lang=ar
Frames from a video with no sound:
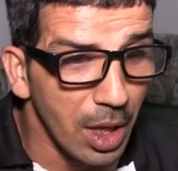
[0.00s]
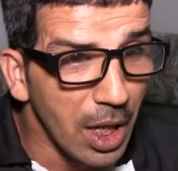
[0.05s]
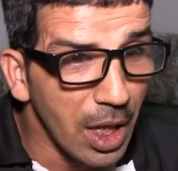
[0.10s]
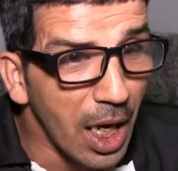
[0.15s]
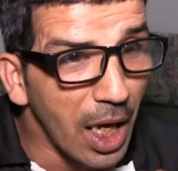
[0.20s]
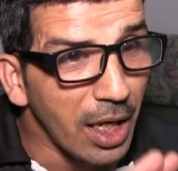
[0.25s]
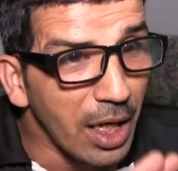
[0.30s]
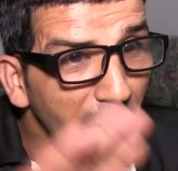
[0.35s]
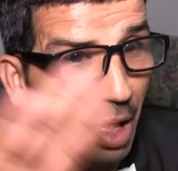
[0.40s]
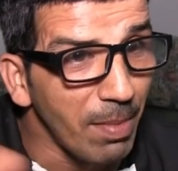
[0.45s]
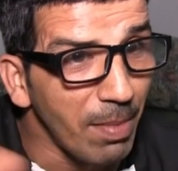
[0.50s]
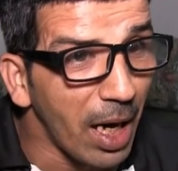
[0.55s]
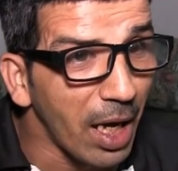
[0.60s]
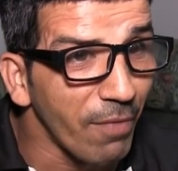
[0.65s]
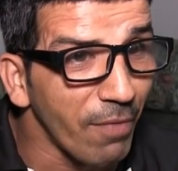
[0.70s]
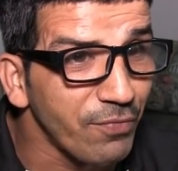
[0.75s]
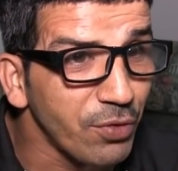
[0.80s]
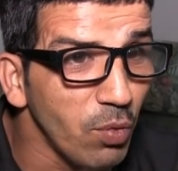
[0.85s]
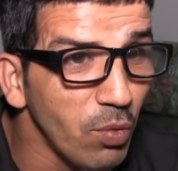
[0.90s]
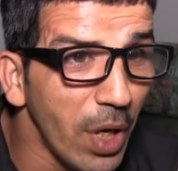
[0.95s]
لا انا راه ما
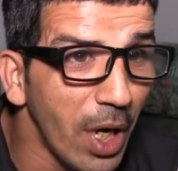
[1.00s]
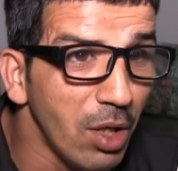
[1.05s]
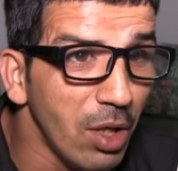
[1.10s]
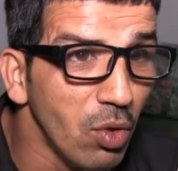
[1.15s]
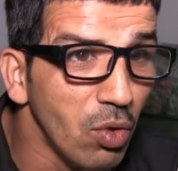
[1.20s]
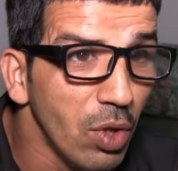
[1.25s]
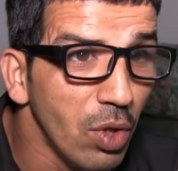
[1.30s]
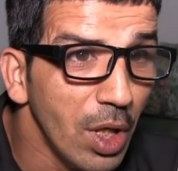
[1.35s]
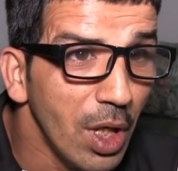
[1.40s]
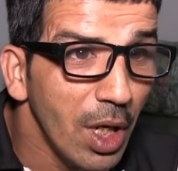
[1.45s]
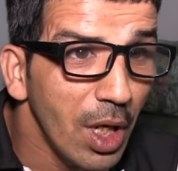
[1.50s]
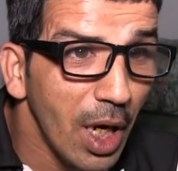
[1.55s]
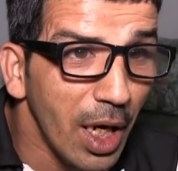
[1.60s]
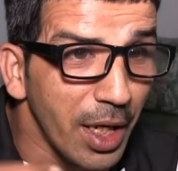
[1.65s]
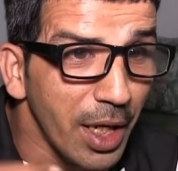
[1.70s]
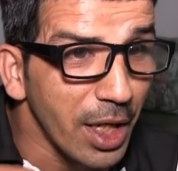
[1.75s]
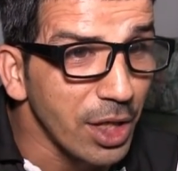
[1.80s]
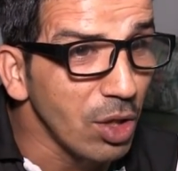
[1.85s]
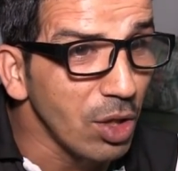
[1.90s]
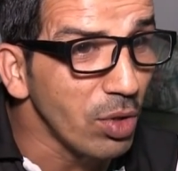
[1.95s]
عرفت والو
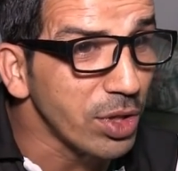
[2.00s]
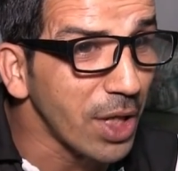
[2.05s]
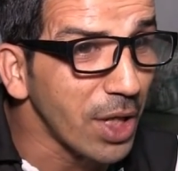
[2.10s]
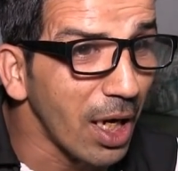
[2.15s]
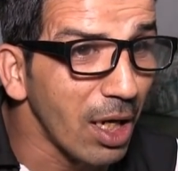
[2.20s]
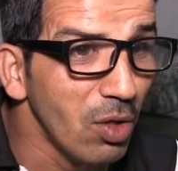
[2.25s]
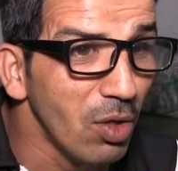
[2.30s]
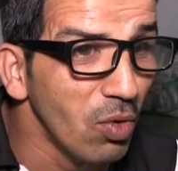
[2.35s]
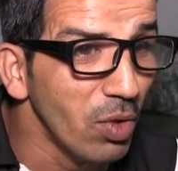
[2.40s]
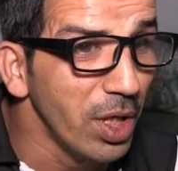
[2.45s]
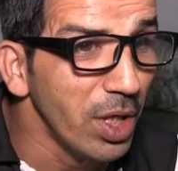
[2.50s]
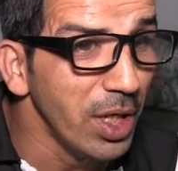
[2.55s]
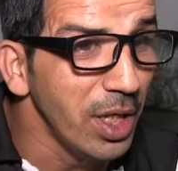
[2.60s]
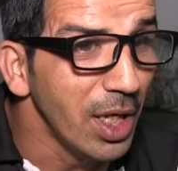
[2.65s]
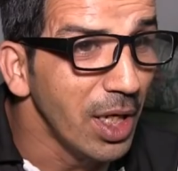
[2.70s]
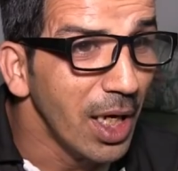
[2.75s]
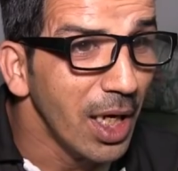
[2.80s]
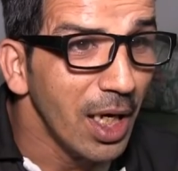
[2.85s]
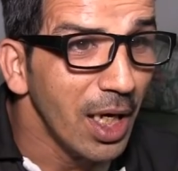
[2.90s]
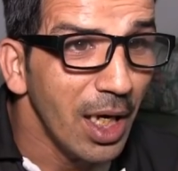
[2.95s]
انا رجعوا
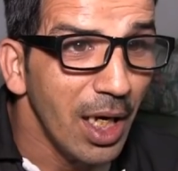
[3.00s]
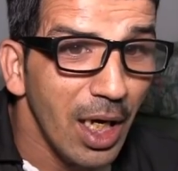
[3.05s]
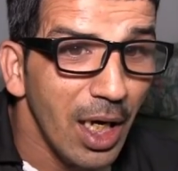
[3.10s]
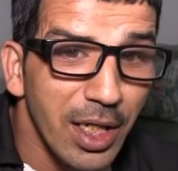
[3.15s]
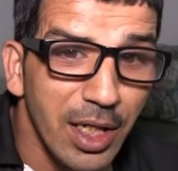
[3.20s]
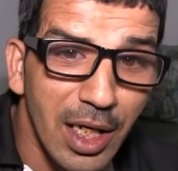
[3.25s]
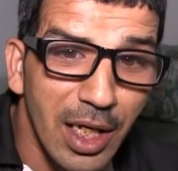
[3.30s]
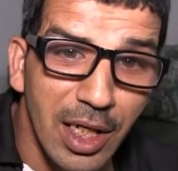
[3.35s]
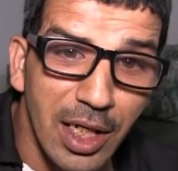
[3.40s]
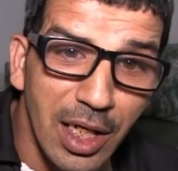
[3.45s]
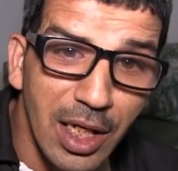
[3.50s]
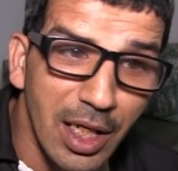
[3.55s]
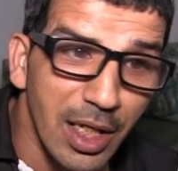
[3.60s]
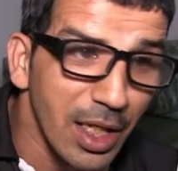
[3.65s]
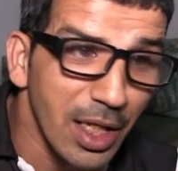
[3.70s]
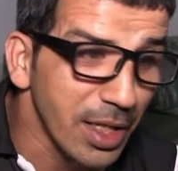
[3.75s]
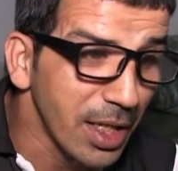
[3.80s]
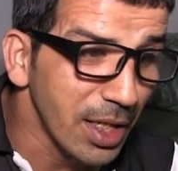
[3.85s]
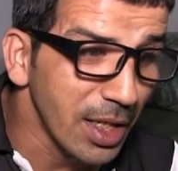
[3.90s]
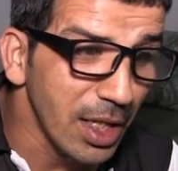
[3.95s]
اعتقلوني قال لي
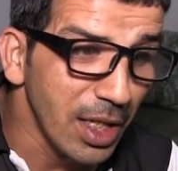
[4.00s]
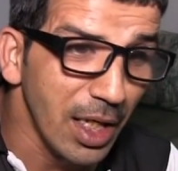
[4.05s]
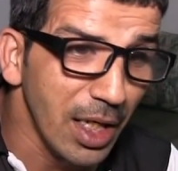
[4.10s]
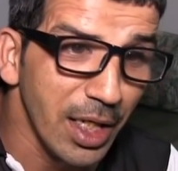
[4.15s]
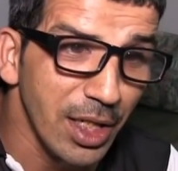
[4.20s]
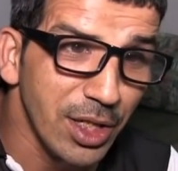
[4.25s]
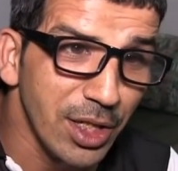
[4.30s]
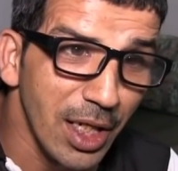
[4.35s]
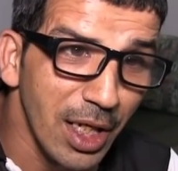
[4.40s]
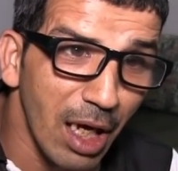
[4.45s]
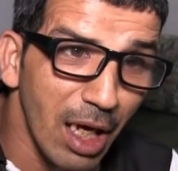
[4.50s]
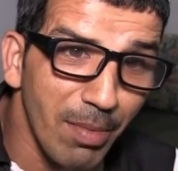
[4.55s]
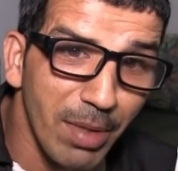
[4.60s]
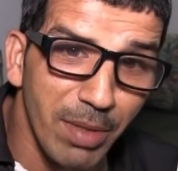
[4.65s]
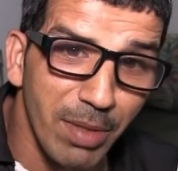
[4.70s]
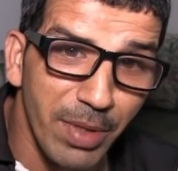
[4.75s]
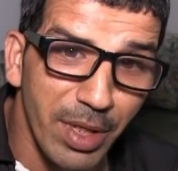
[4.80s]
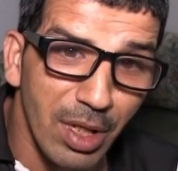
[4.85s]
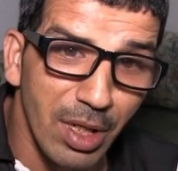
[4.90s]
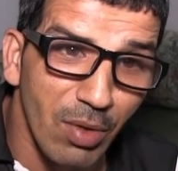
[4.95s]
قال لي رجال
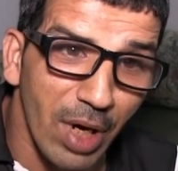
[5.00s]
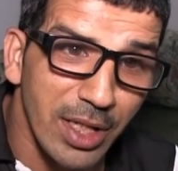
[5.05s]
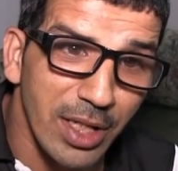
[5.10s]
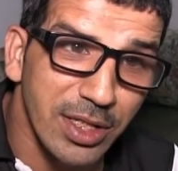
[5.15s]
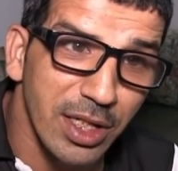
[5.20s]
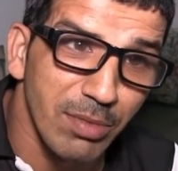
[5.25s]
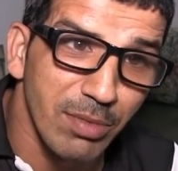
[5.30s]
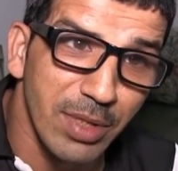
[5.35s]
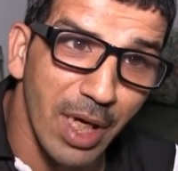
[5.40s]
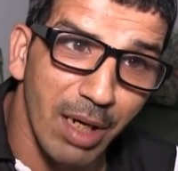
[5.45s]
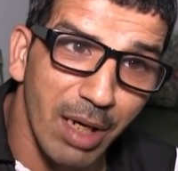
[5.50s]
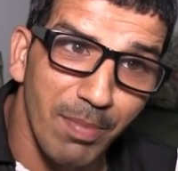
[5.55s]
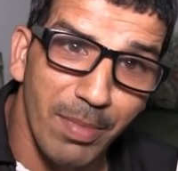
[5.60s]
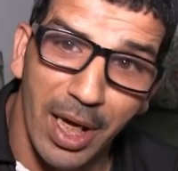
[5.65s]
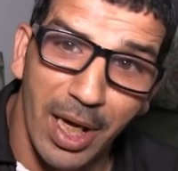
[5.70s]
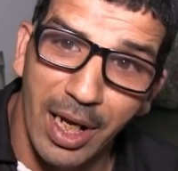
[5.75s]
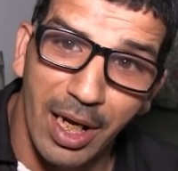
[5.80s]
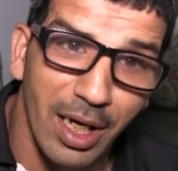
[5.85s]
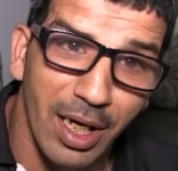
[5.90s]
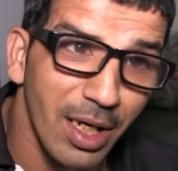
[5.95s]
الامن بان واحد سيد دار
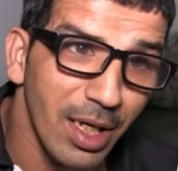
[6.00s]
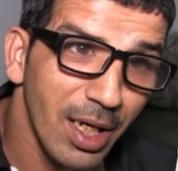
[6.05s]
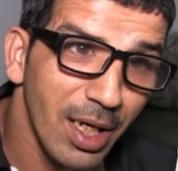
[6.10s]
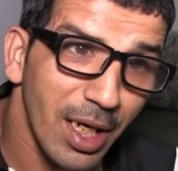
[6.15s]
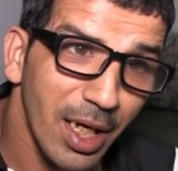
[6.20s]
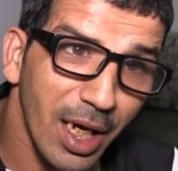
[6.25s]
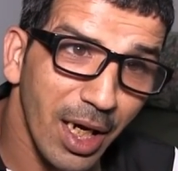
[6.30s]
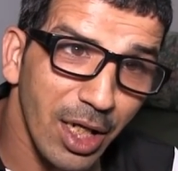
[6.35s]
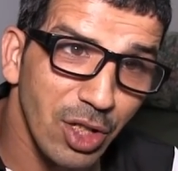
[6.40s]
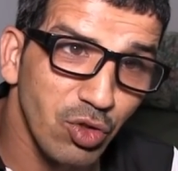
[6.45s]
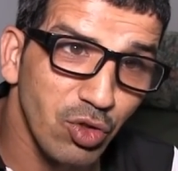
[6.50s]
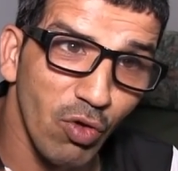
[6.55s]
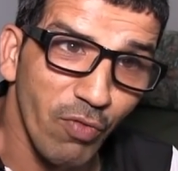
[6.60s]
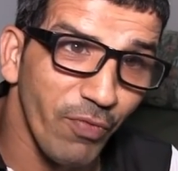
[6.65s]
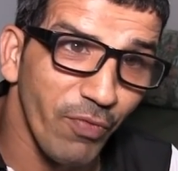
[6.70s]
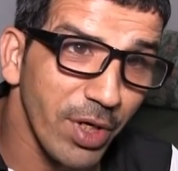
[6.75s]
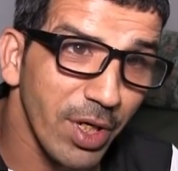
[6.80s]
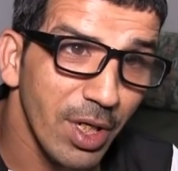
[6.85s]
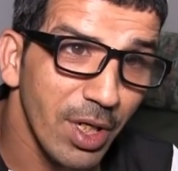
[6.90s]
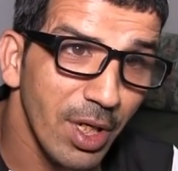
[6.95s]
ما راه
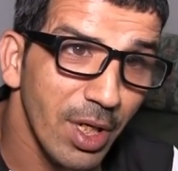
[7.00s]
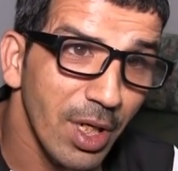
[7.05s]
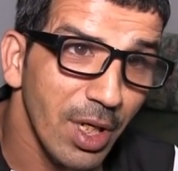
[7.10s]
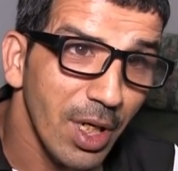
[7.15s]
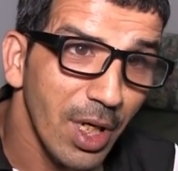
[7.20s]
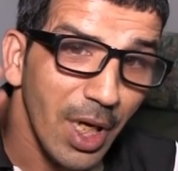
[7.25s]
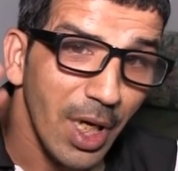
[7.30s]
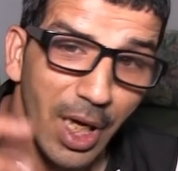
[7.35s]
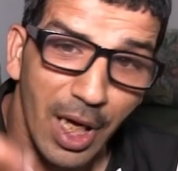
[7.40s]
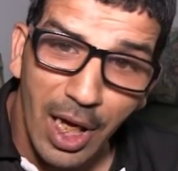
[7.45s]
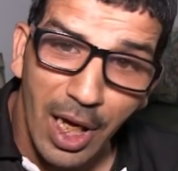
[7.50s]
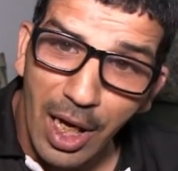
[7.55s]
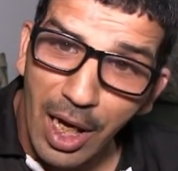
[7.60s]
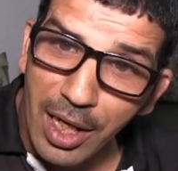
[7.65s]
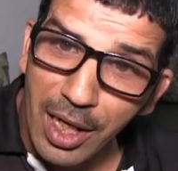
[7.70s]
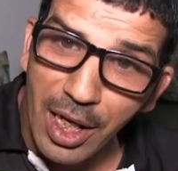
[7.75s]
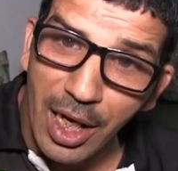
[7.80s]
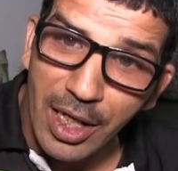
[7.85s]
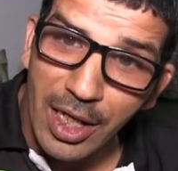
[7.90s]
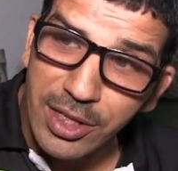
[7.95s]
غيشوفك
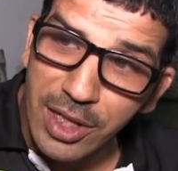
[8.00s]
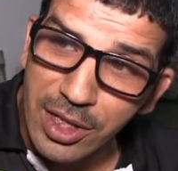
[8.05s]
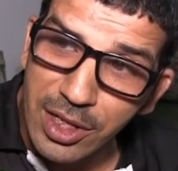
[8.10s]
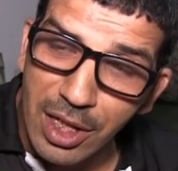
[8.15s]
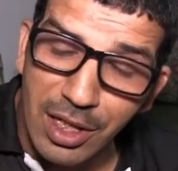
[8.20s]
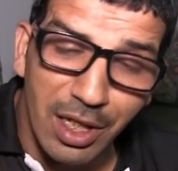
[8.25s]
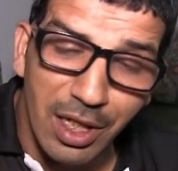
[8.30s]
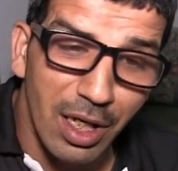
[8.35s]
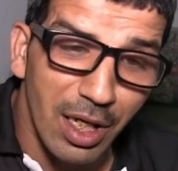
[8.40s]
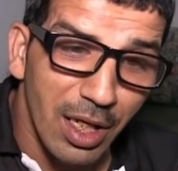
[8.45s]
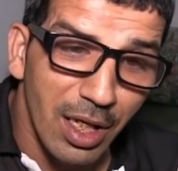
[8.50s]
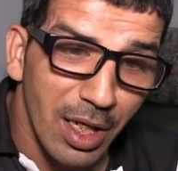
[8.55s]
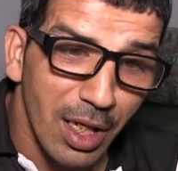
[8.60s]
انا حتى تن